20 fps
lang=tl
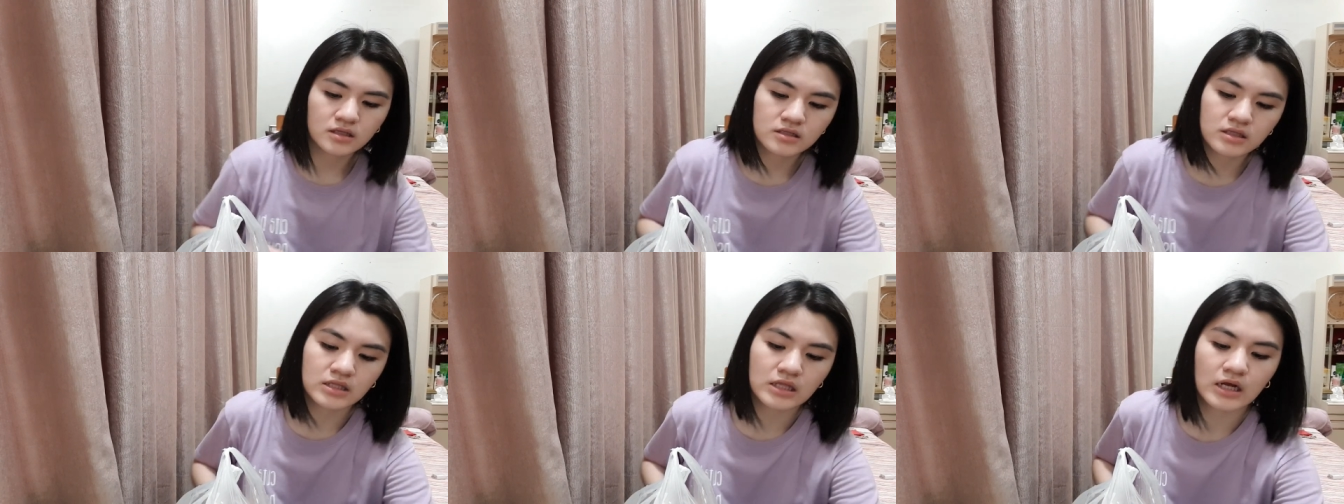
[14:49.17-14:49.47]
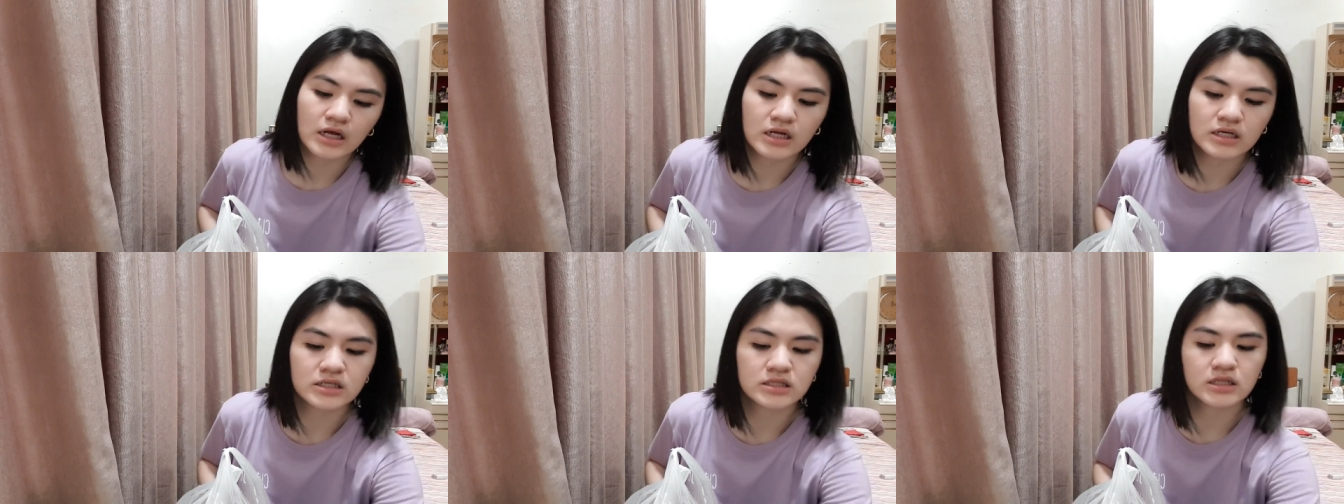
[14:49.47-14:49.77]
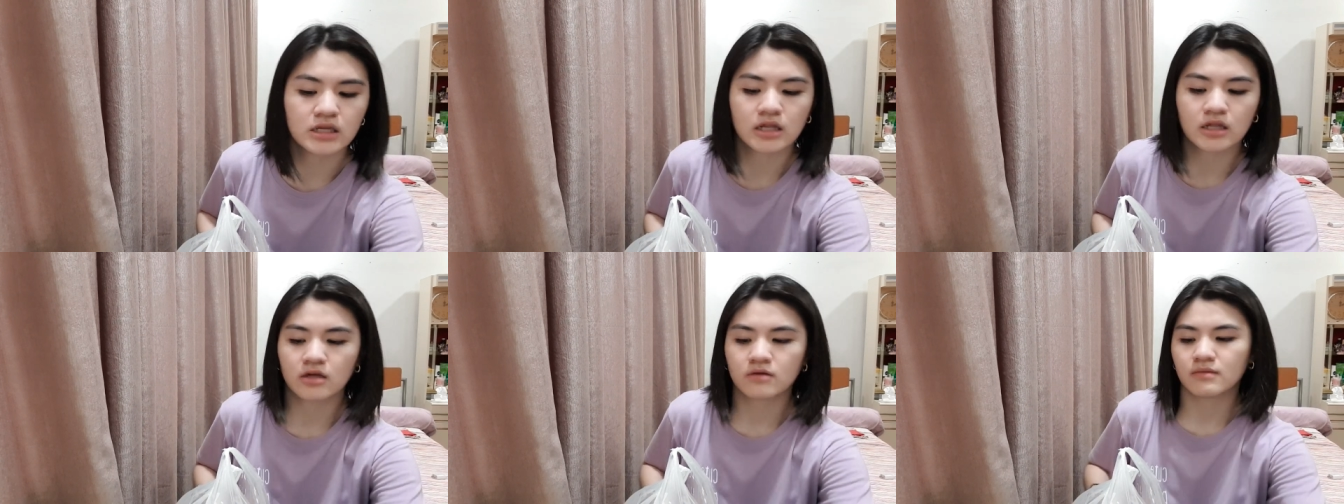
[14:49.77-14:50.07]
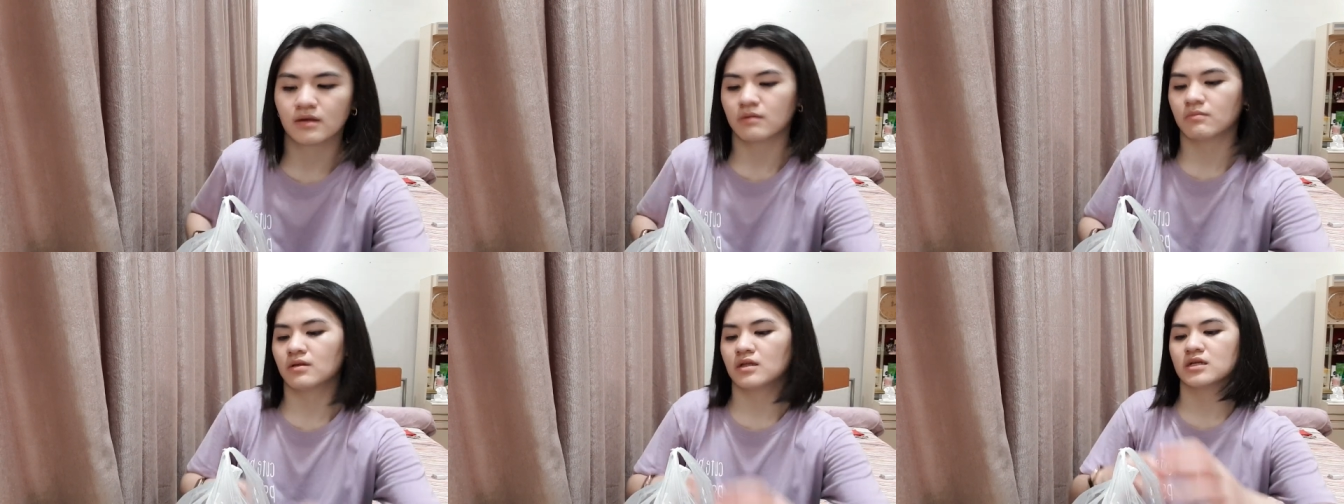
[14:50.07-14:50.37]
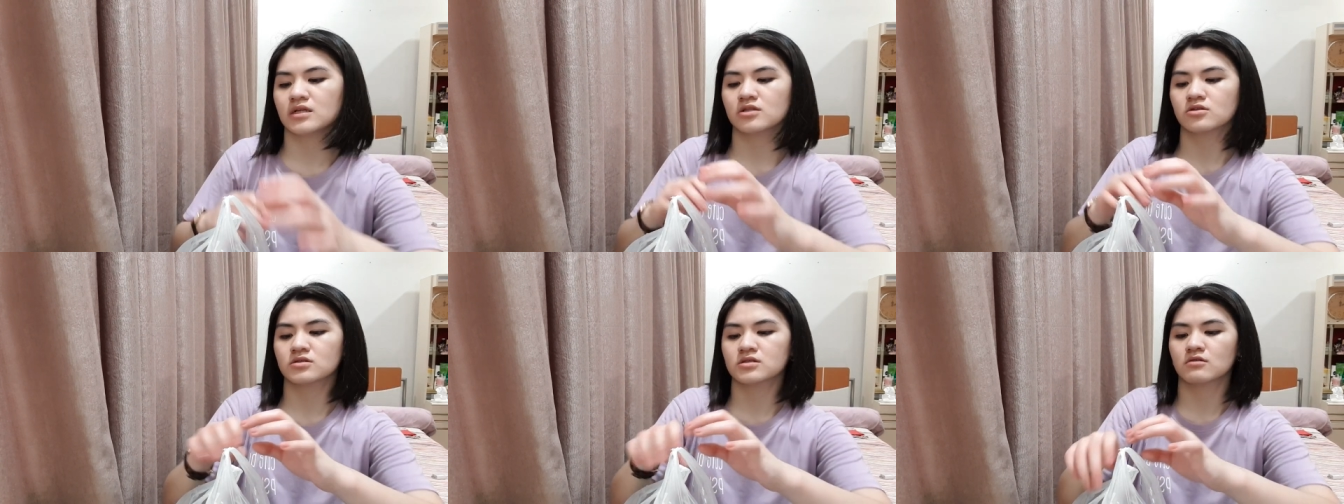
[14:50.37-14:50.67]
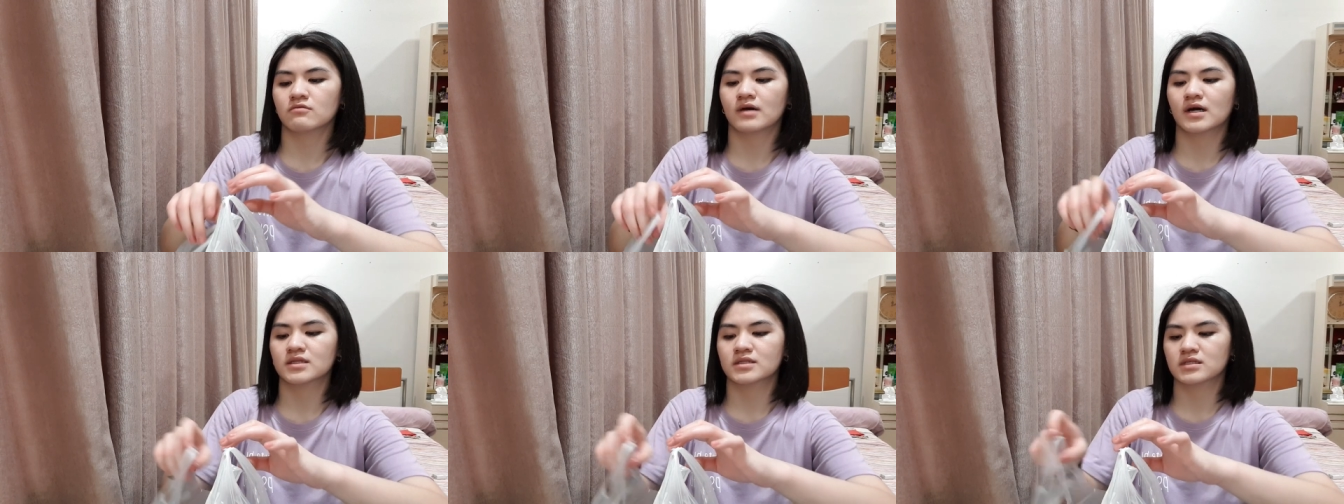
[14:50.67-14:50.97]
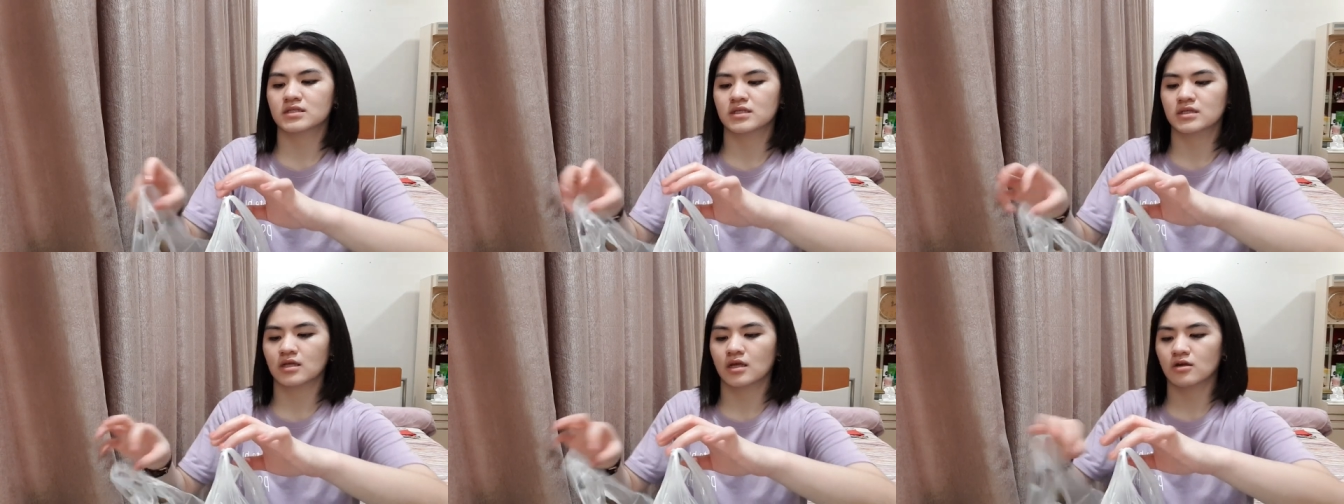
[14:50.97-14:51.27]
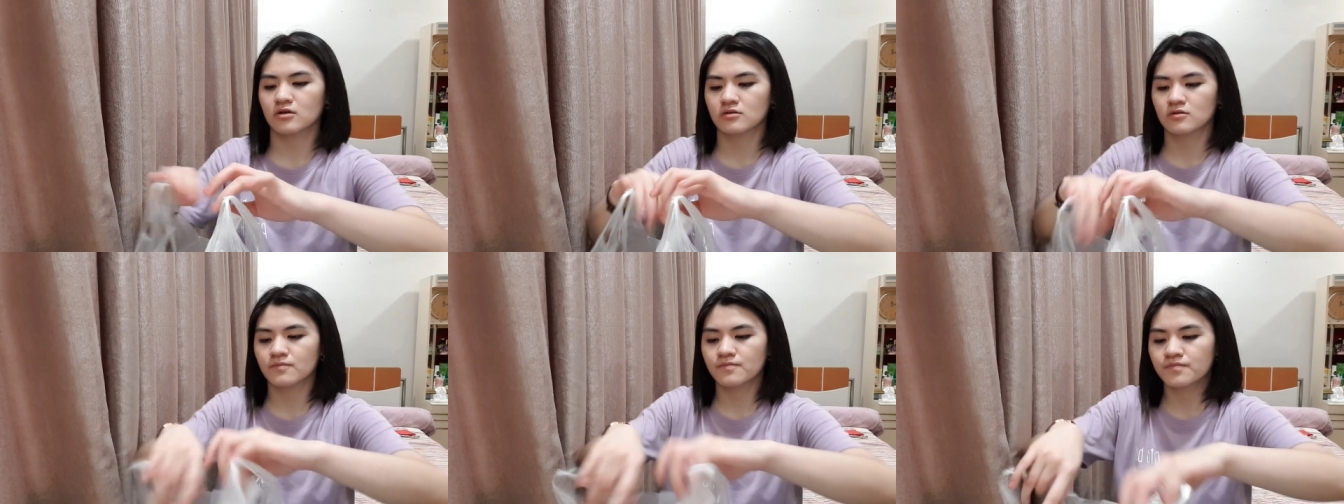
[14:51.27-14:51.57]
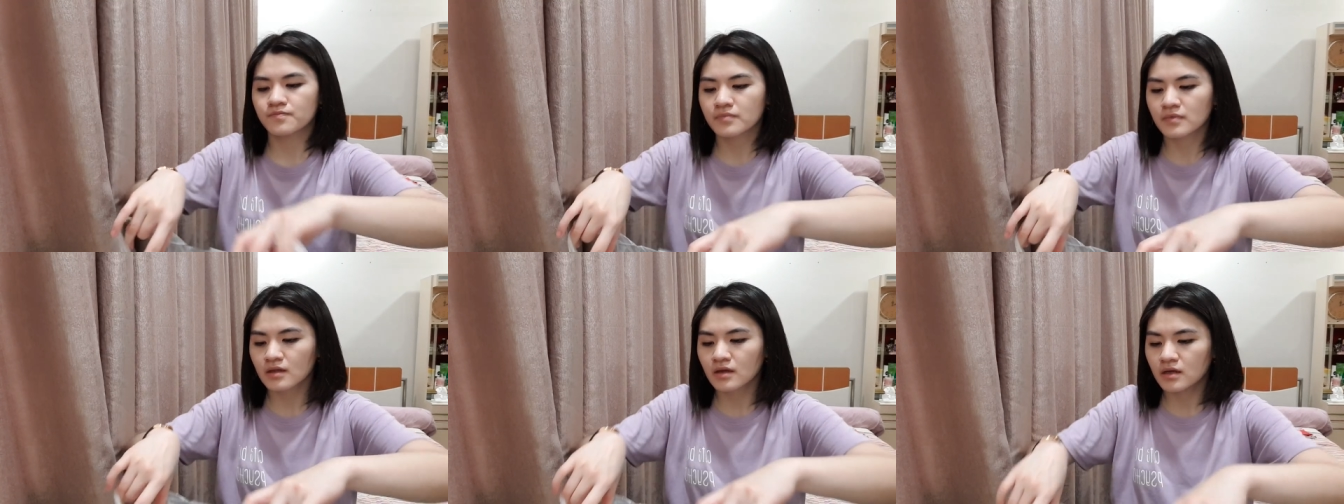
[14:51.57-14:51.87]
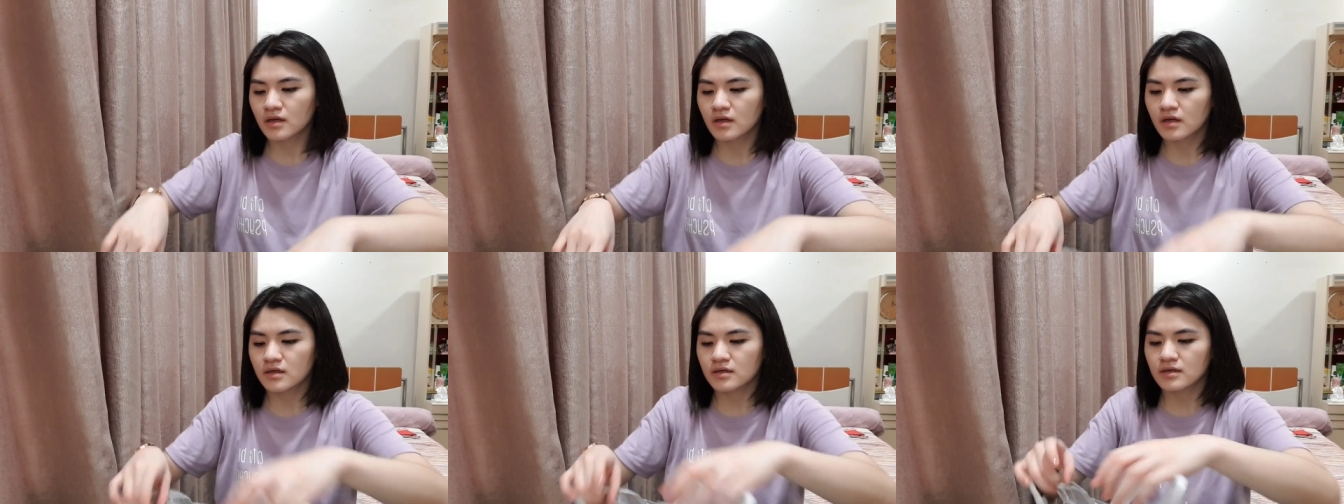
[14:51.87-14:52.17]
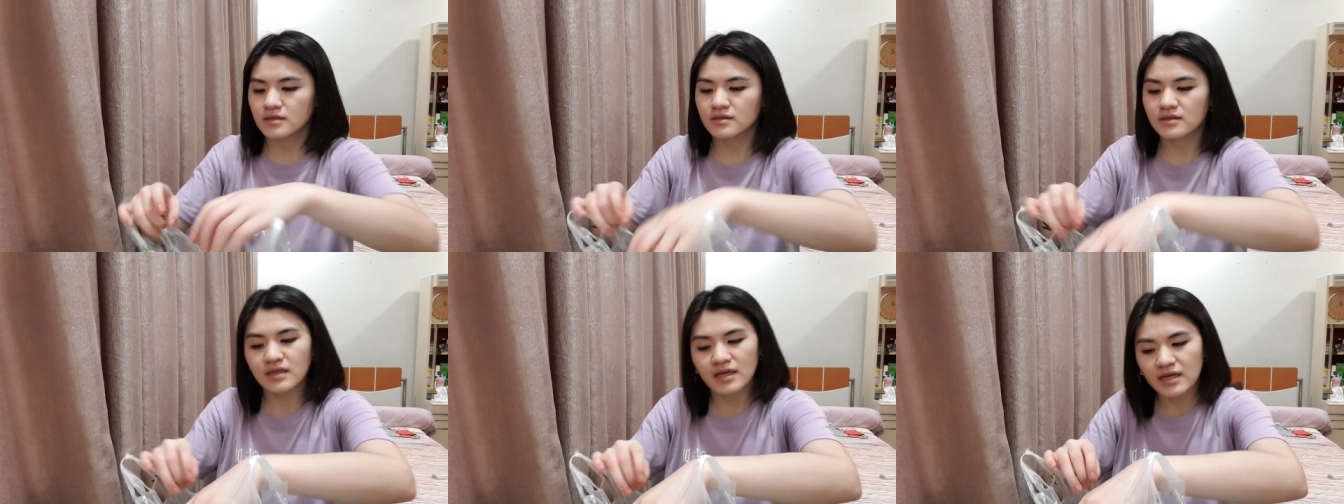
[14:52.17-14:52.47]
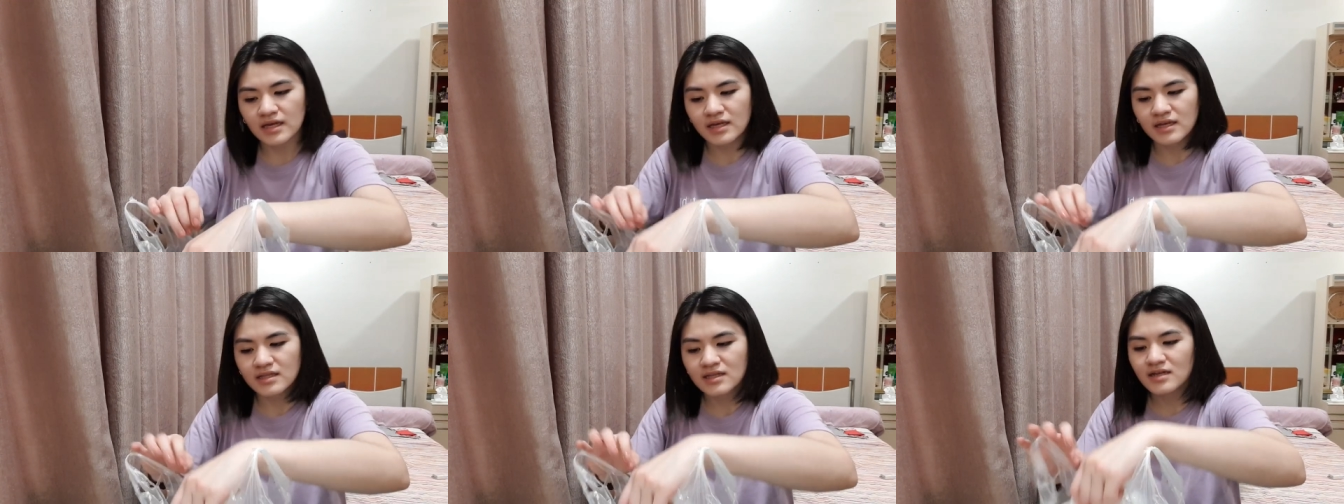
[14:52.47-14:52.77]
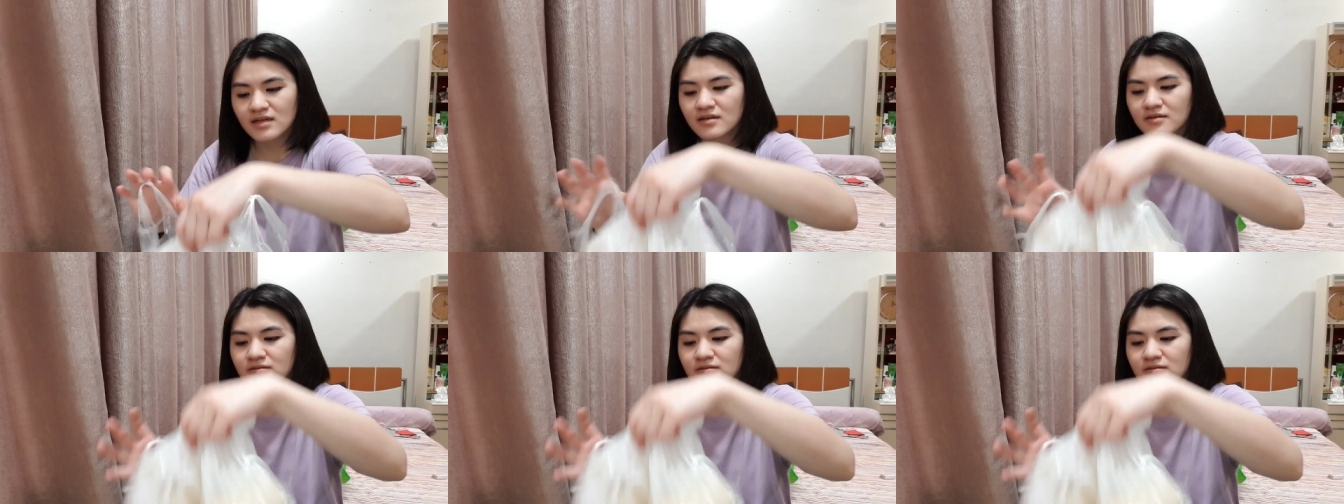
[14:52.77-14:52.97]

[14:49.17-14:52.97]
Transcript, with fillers: tatanggalin nila yung Maybelline doon sa Watson na yun. And then,